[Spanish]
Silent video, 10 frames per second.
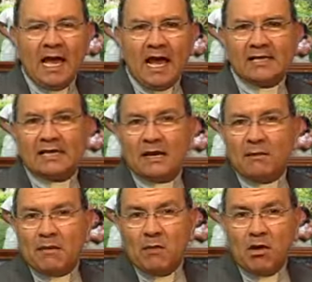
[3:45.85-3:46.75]
hacer
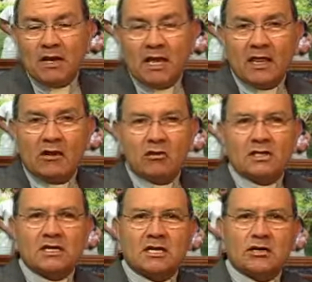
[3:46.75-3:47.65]
memoria de
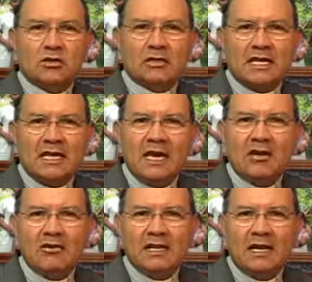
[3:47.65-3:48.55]
cosas que
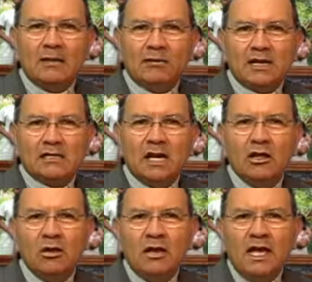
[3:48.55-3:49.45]
sucedieron en el el
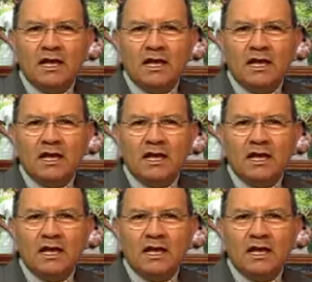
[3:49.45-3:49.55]
pasado,